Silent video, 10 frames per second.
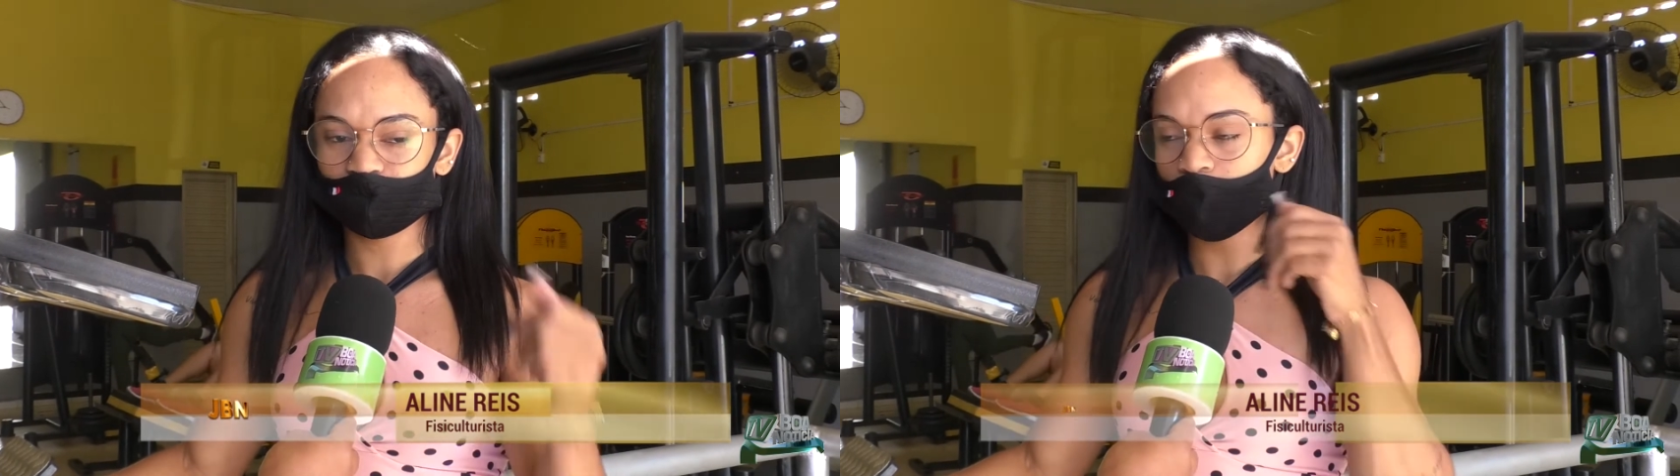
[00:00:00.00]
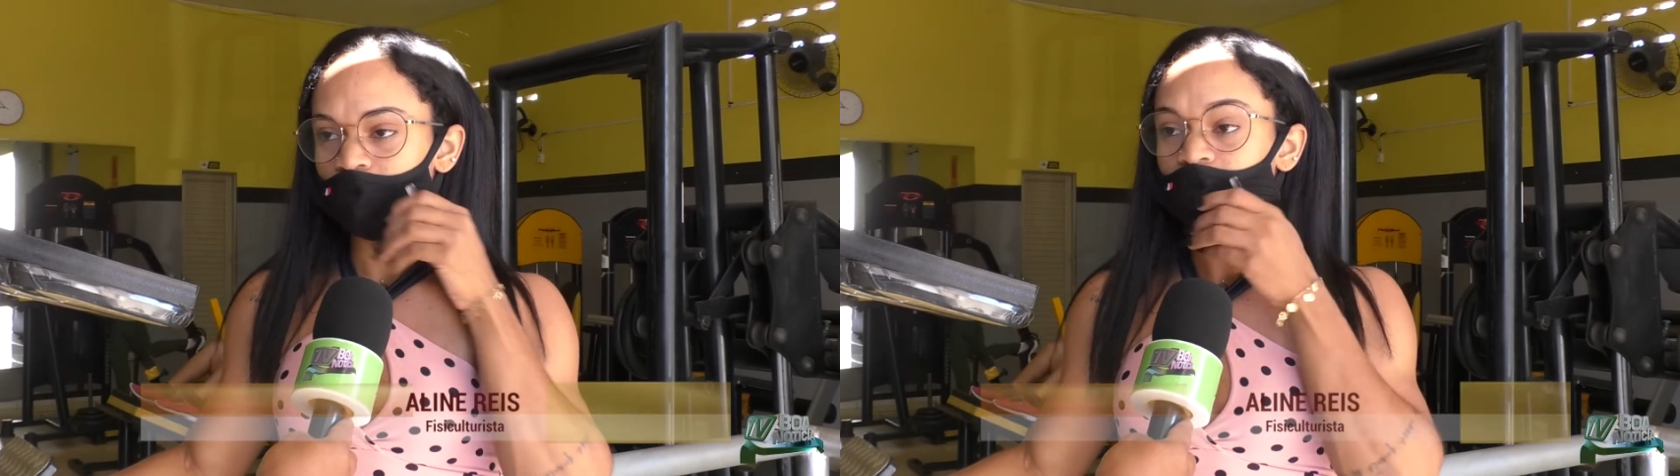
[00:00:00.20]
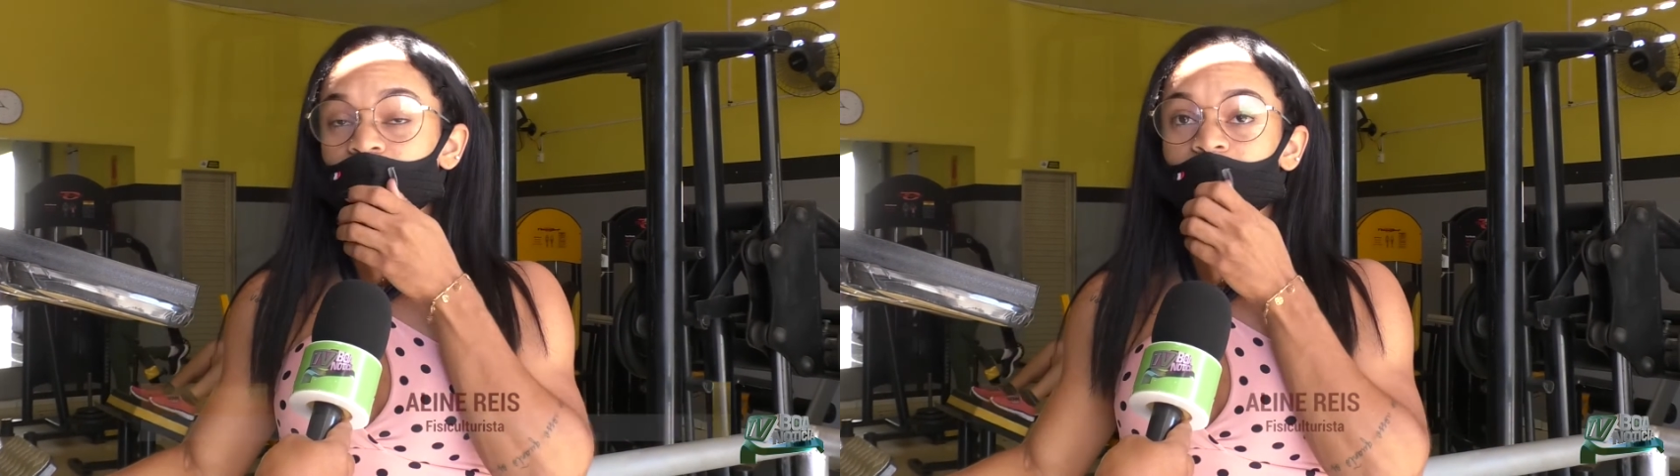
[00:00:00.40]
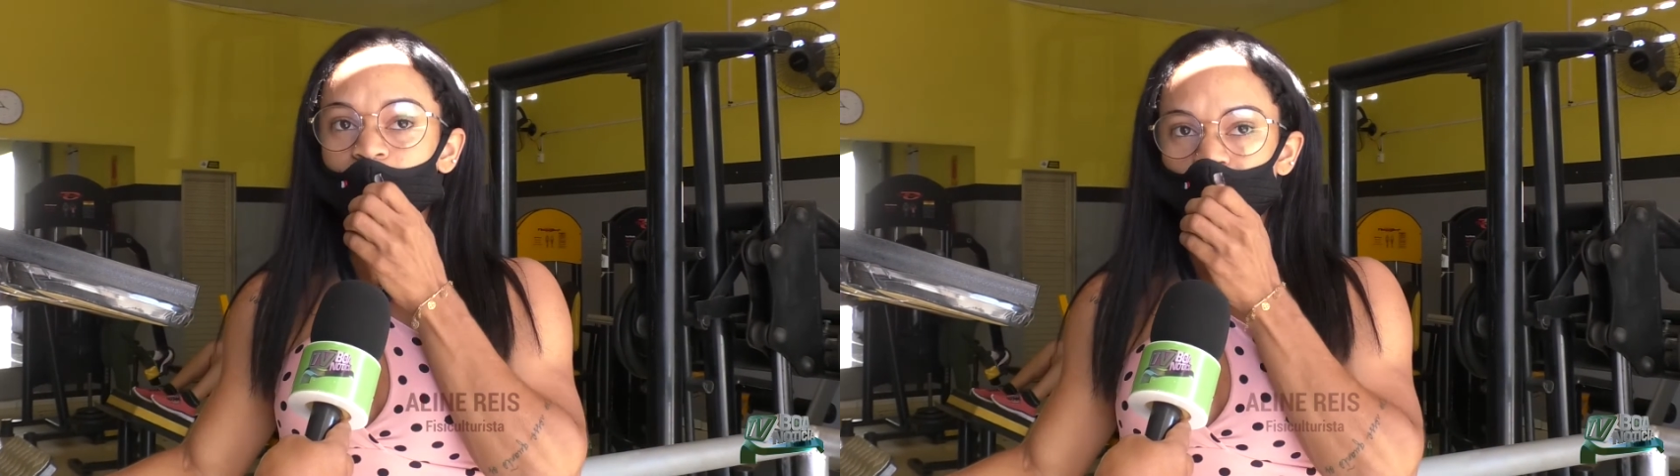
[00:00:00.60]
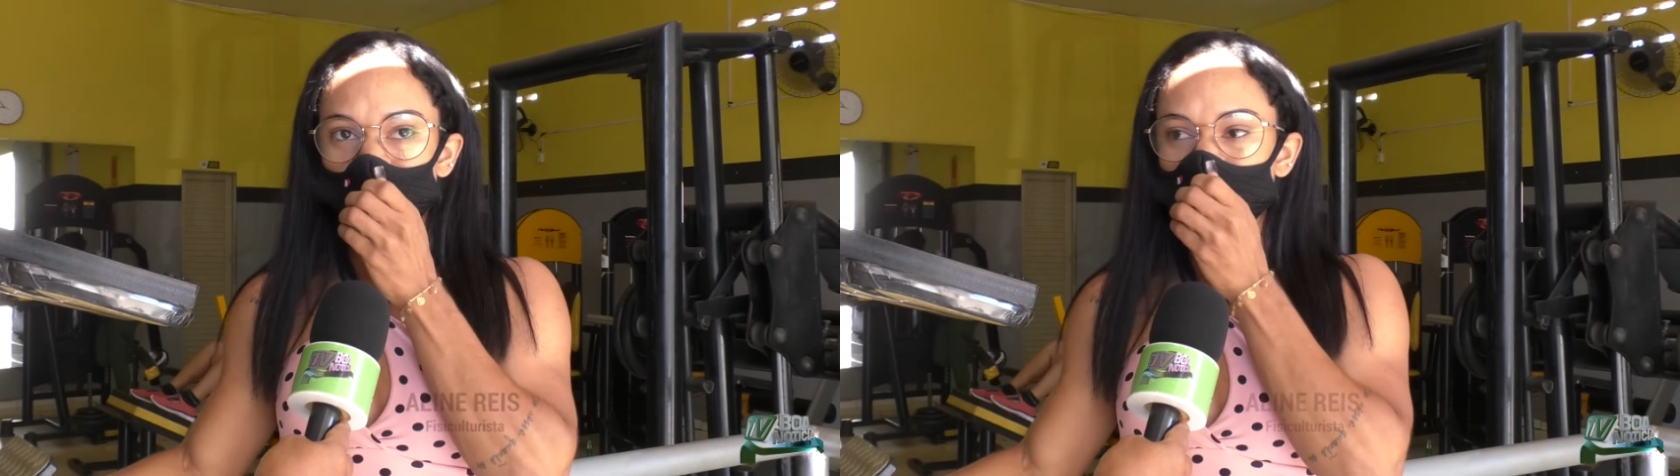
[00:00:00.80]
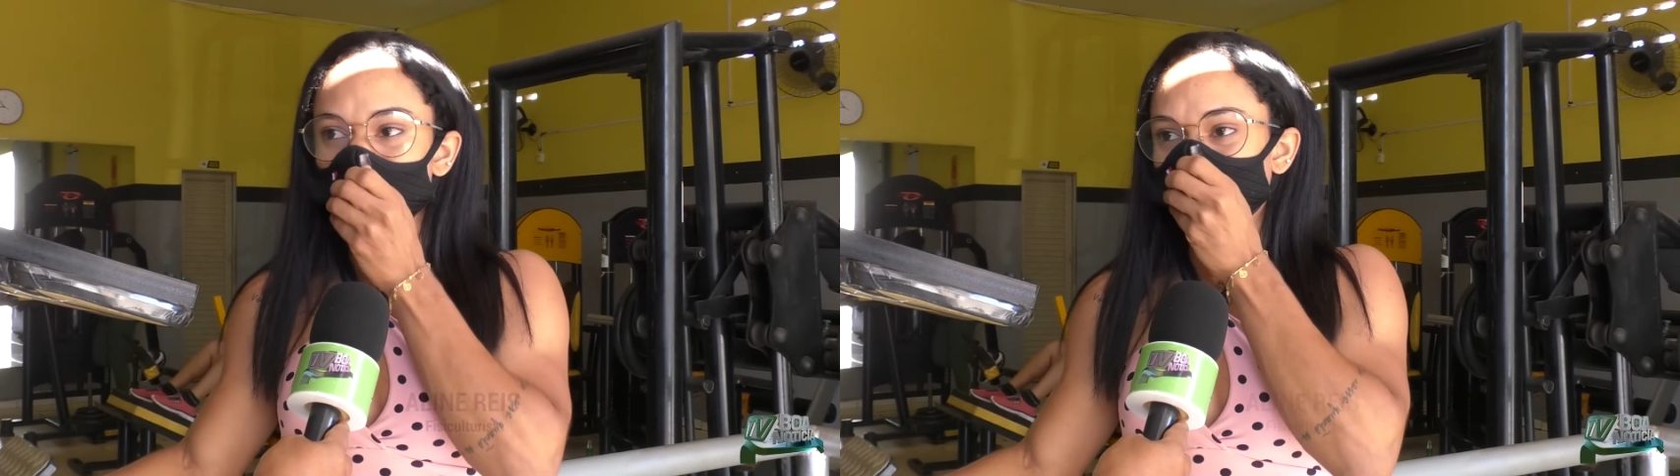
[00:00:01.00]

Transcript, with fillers: convivia comigo,